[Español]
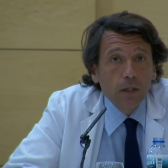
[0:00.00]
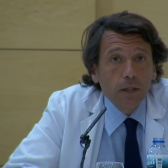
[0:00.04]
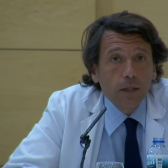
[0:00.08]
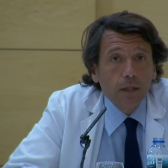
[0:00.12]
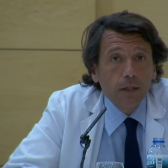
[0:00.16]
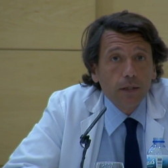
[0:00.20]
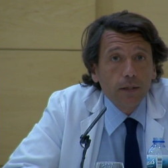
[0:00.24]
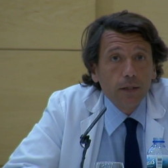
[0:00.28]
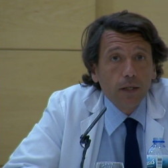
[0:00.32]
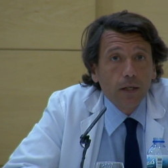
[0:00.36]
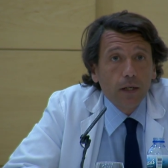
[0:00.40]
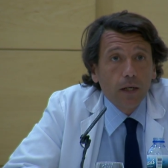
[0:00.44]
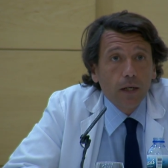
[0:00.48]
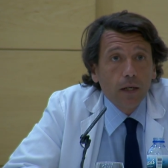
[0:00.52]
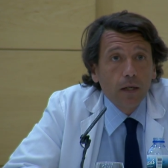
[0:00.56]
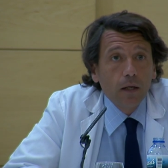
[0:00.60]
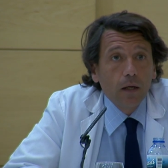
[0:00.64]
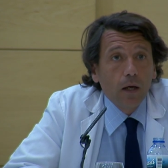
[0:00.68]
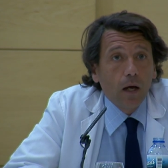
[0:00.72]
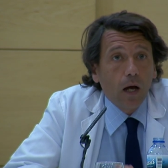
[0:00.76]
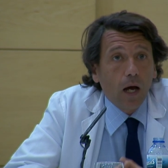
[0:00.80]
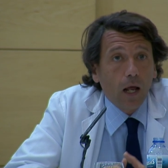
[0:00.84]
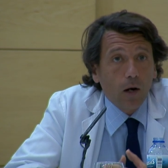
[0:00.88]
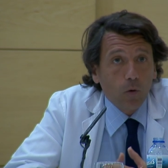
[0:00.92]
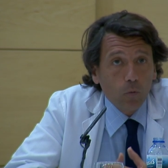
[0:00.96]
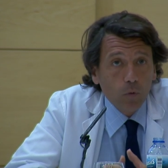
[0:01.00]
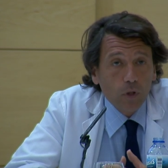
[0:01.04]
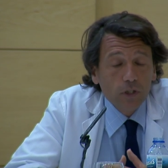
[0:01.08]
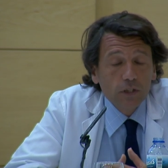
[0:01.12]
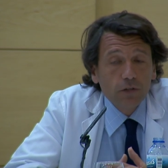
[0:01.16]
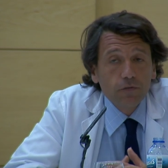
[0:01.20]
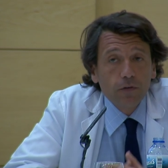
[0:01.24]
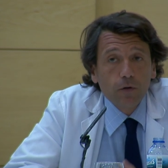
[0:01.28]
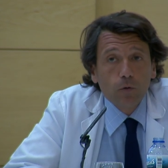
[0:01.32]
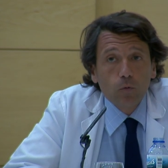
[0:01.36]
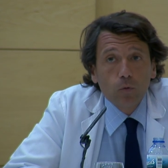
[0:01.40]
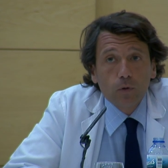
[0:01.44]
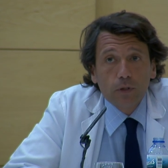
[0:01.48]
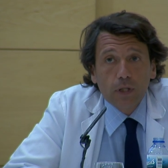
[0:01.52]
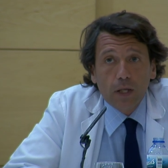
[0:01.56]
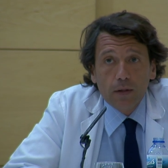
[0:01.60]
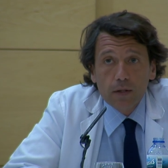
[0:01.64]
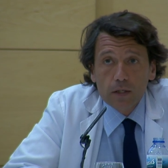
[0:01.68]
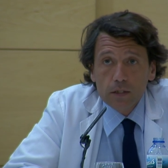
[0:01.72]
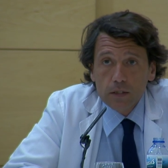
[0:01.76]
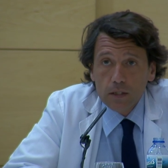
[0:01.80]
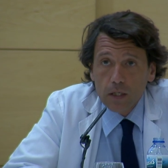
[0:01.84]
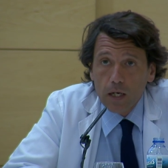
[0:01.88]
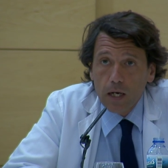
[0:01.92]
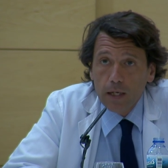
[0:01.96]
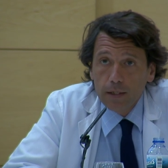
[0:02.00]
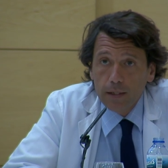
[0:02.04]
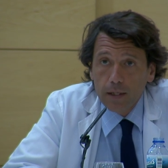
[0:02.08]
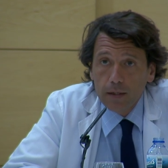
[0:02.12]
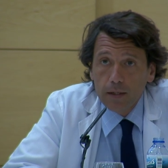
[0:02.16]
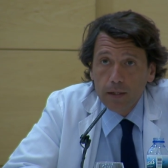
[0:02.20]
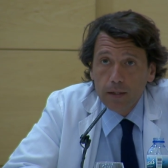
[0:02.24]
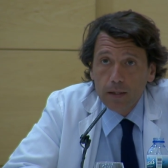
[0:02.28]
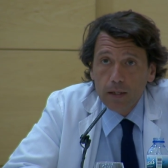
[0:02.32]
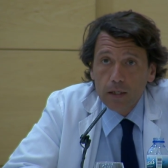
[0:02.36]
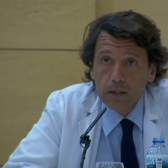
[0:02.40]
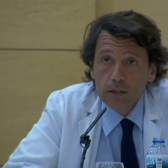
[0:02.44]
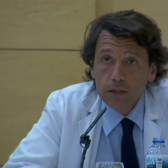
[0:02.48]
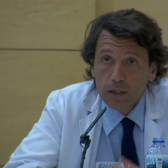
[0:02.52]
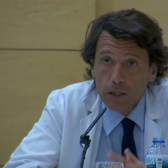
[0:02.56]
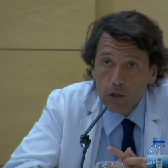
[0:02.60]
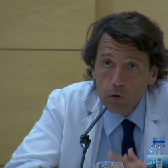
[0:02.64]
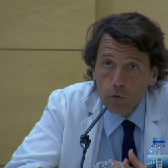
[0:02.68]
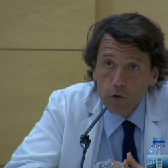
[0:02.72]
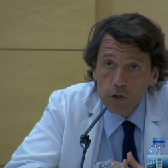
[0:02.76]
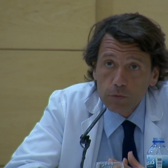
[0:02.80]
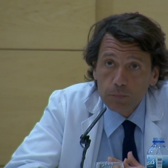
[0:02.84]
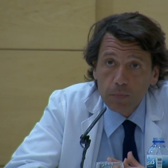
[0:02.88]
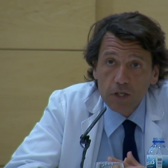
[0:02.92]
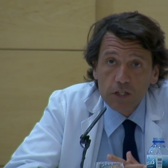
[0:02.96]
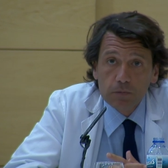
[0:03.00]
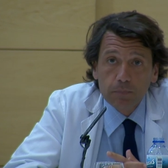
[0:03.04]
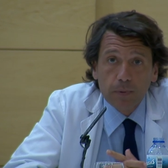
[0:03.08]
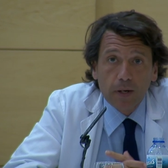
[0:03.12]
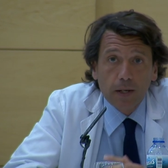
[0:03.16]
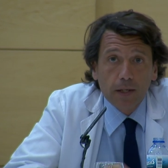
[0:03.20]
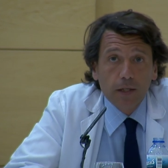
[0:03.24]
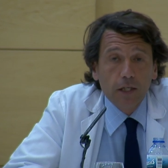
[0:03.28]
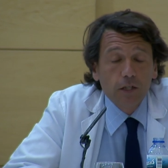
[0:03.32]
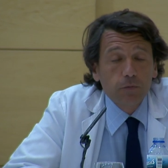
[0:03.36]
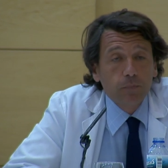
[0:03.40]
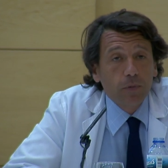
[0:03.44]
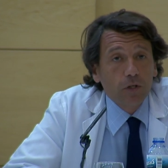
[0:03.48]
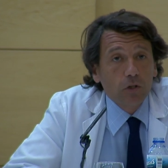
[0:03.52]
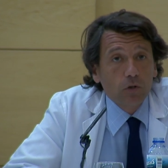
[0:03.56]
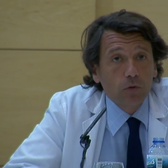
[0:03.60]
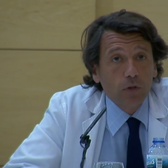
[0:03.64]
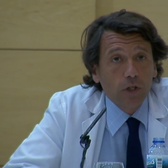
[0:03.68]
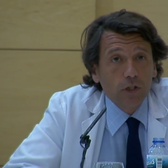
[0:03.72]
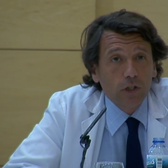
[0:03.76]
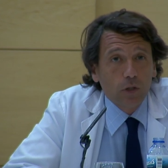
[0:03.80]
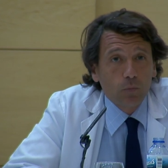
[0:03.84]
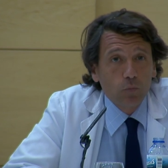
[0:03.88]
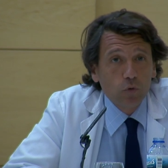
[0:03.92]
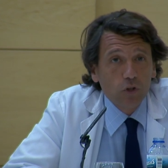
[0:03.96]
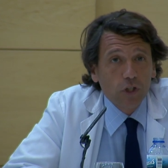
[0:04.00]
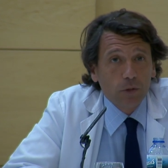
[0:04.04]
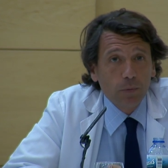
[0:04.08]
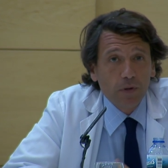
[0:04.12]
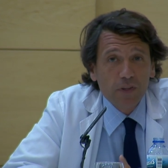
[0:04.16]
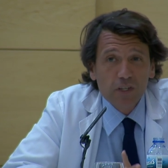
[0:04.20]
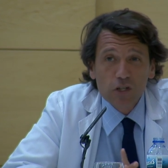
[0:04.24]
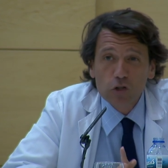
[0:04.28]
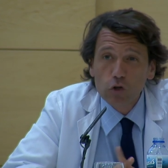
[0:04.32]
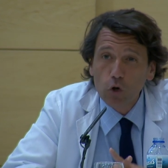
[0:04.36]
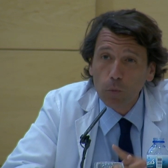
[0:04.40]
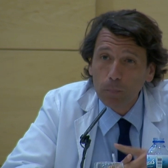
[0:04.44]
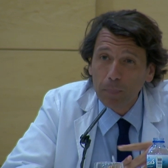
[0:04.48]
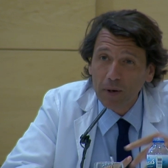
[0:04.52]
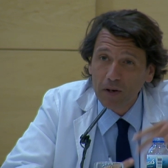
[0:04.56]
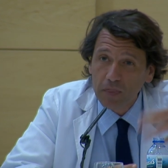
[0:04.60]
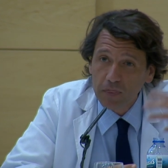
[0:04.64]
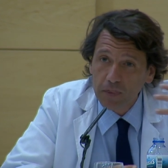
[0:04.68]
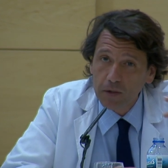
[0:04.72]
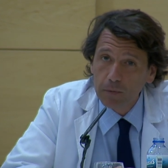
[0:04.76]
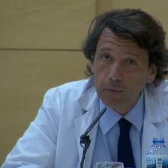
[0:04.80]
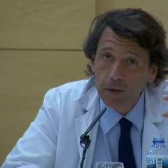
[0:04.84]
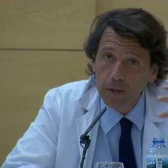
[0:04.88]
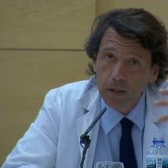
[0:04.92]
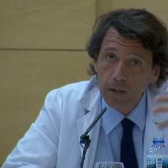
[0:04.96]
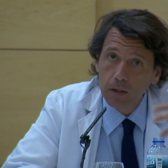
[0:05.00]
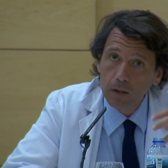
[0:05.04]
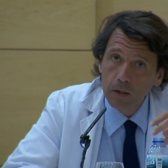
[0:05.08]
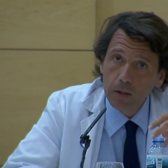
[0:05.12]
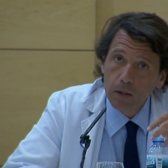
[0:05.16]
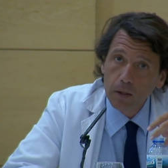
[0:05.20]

que tienen algunas dificultades añadidas y lo es más para aquellas personas que muchas veces no perciben